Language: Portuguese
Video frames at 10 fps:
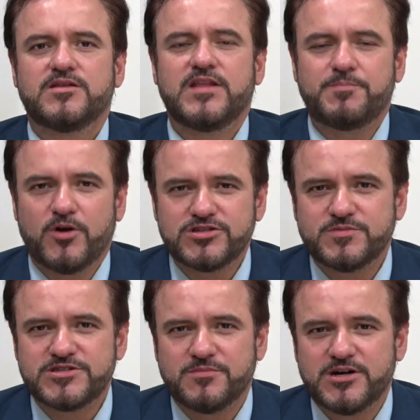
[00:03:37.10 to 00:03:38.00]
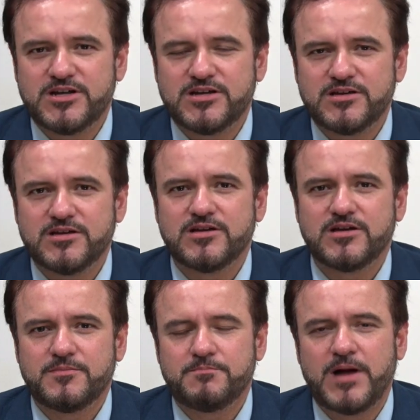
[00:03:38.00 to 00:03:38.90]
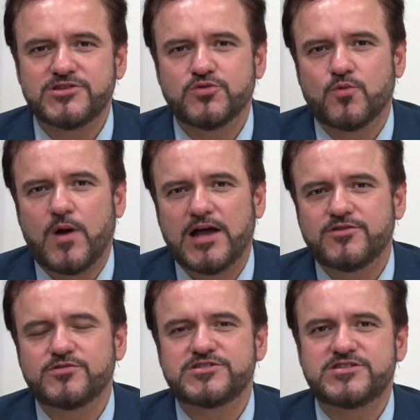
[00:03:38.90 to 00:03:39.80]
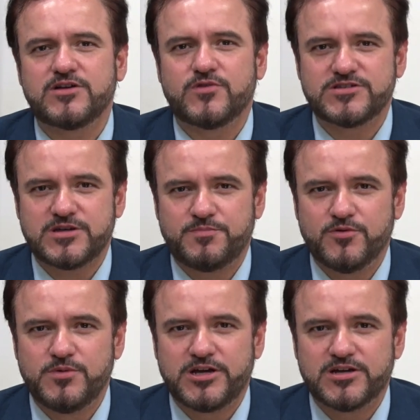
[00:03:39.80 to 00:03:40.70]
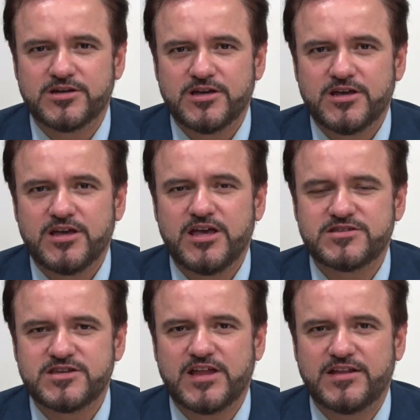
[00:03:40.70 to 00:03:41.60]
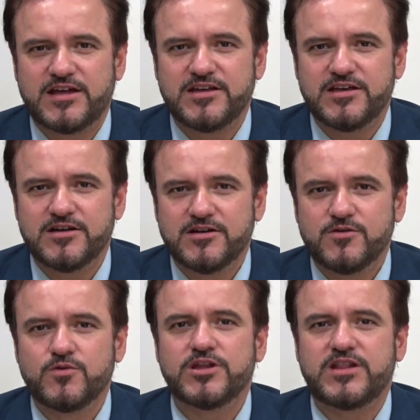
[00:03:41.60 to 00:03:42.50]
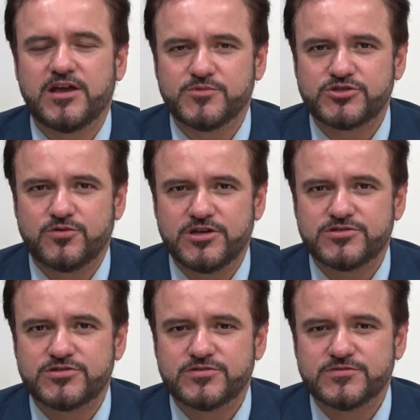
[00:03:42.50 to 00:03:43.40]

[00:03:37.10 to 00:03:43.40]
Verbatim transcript: Na próxima semana, mais um quadro Segurança Pública e Cidadania. O que temos com isso?